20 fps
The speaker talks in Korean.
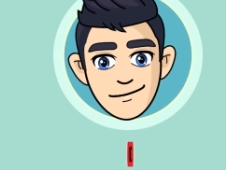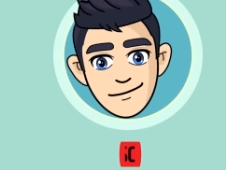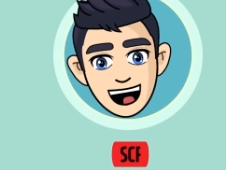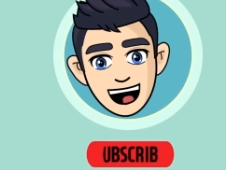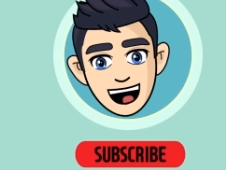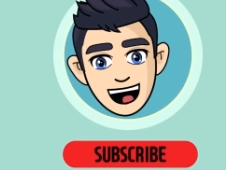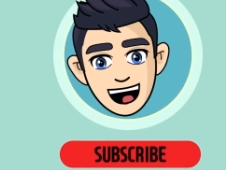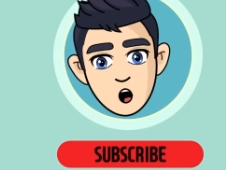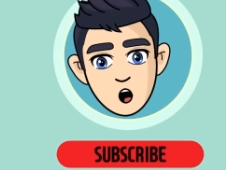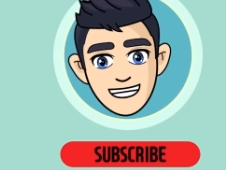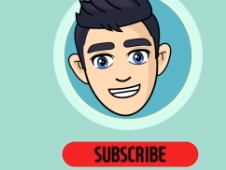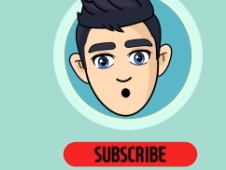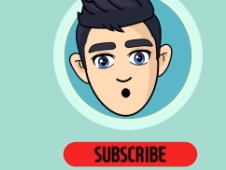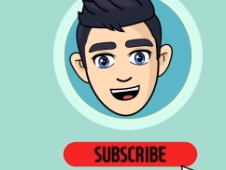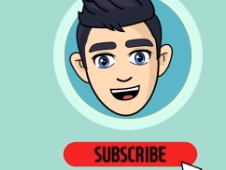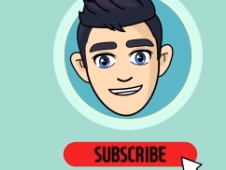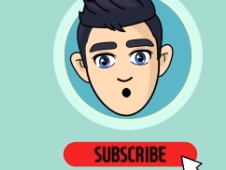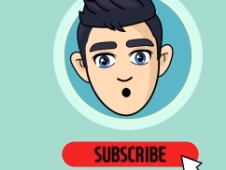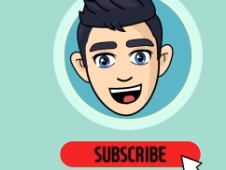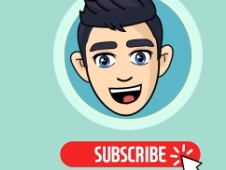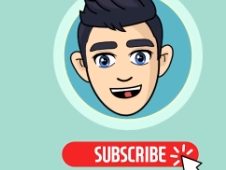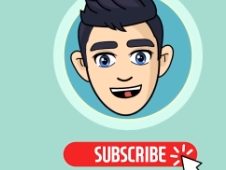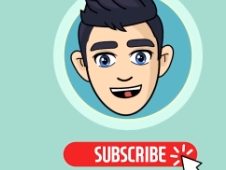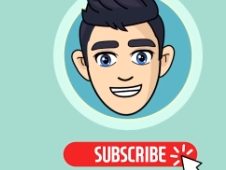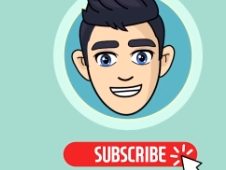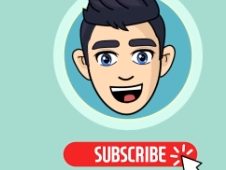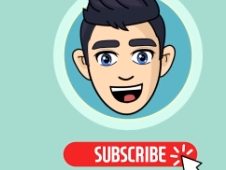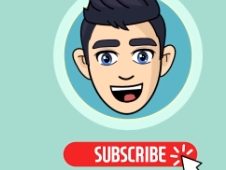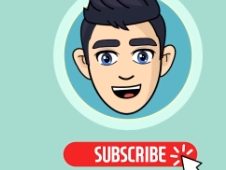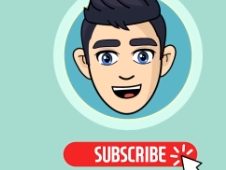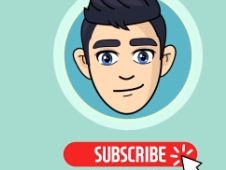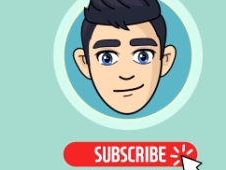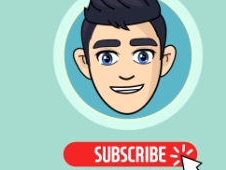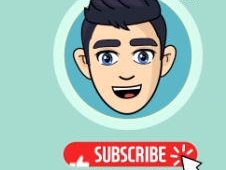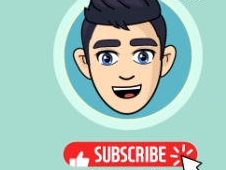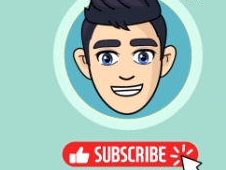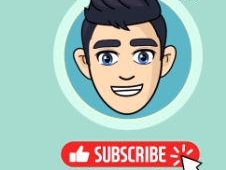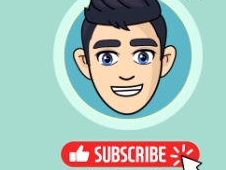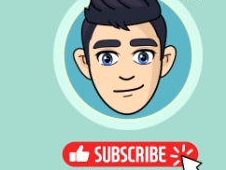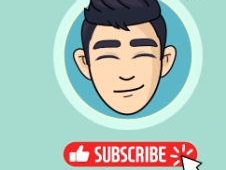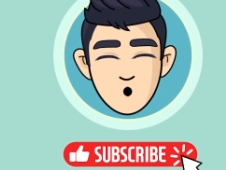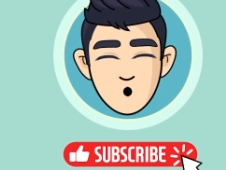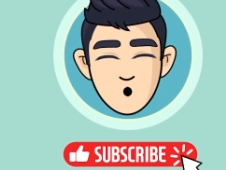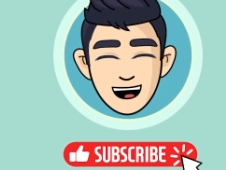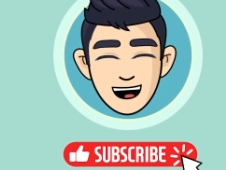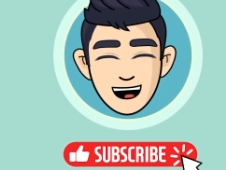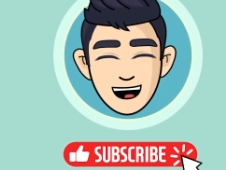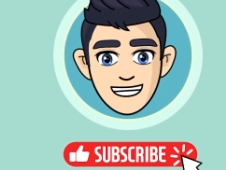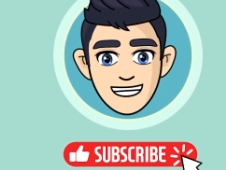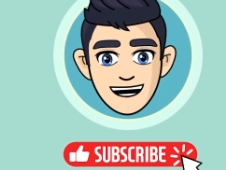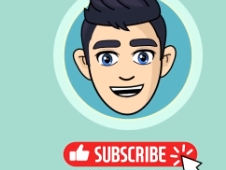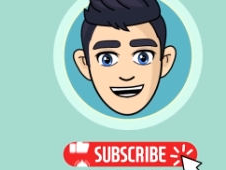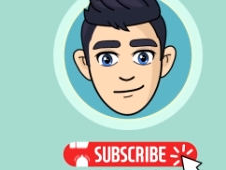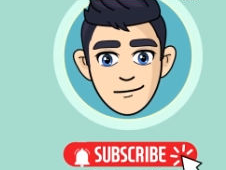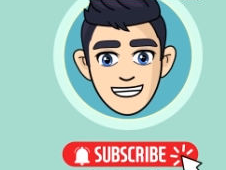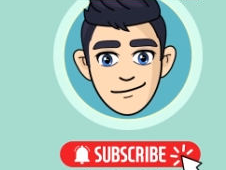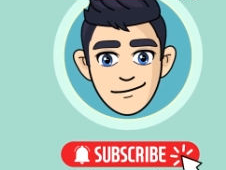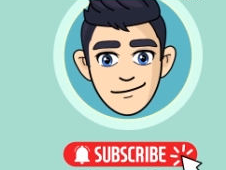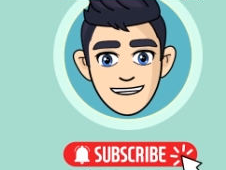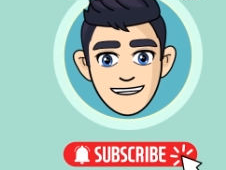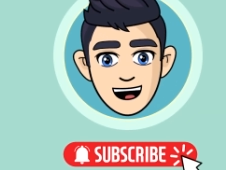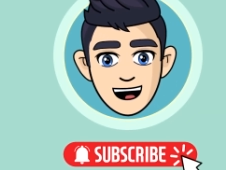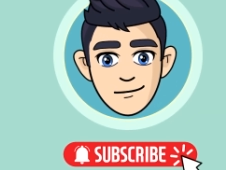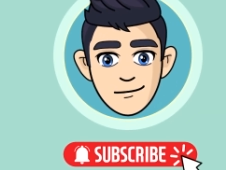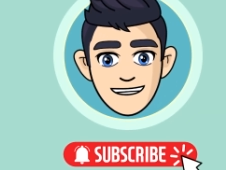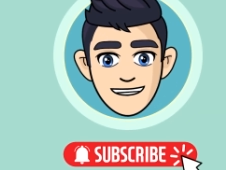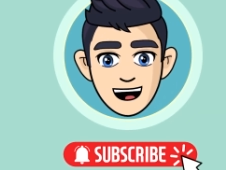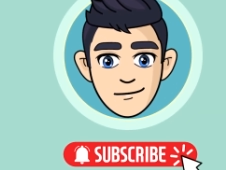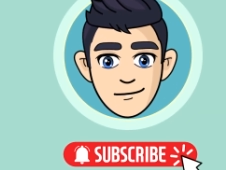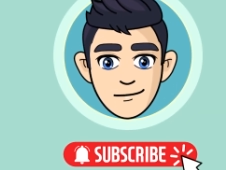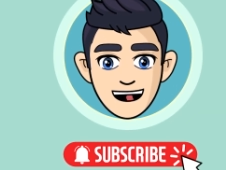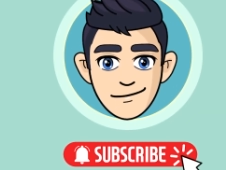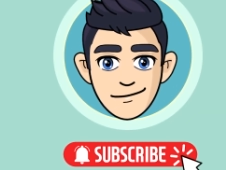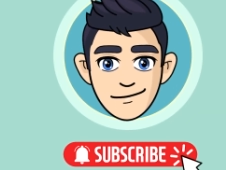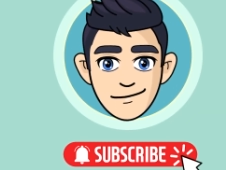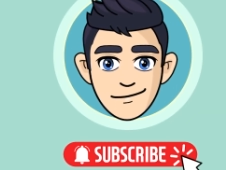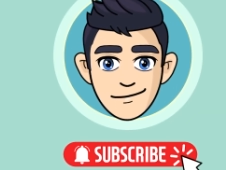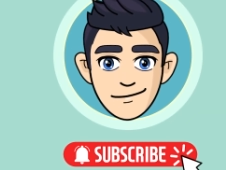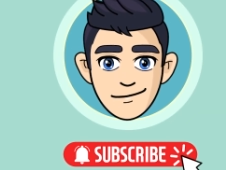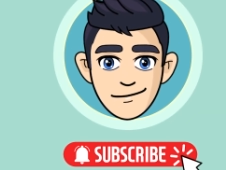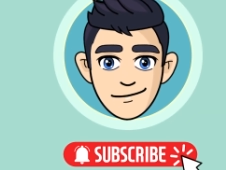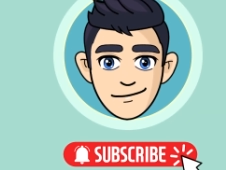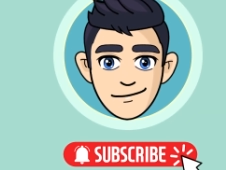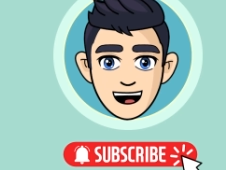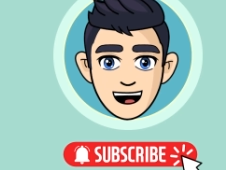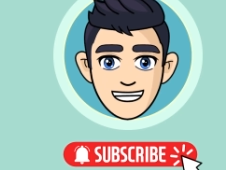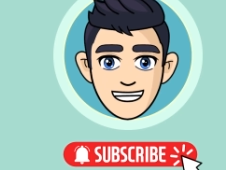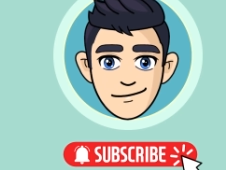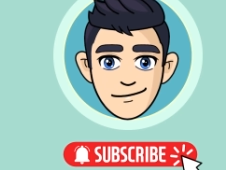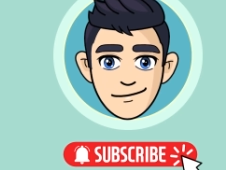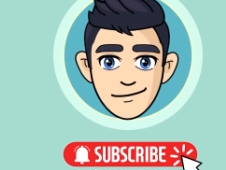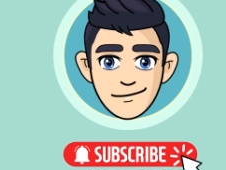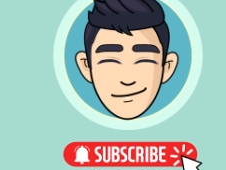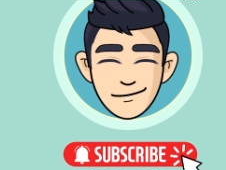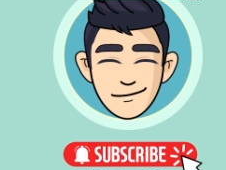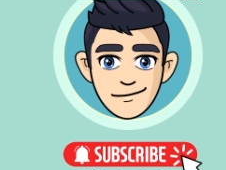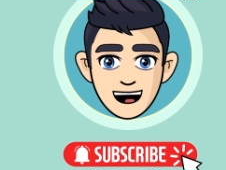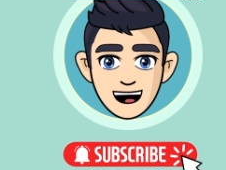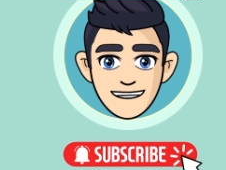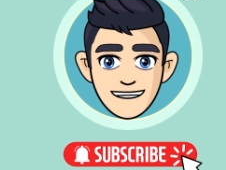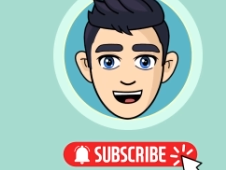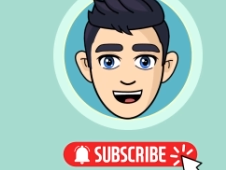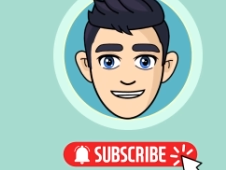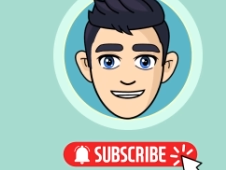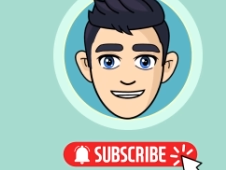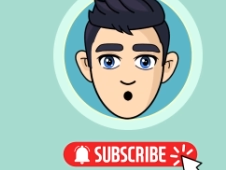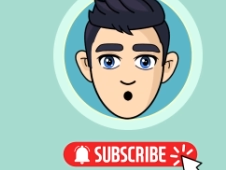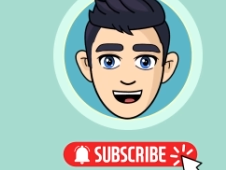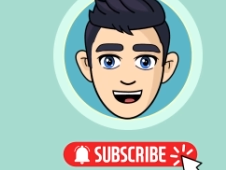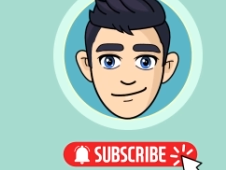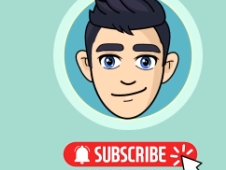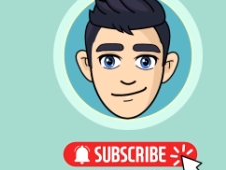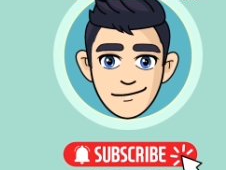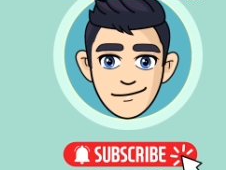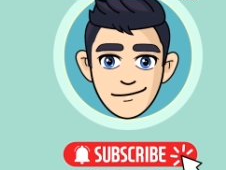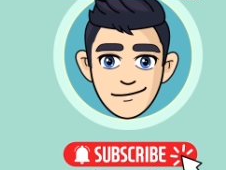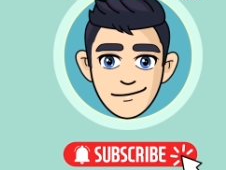구독과 좋아요, 알람 설정을 부탁드립니다. 감사합니다. CG 빠삐였습니다.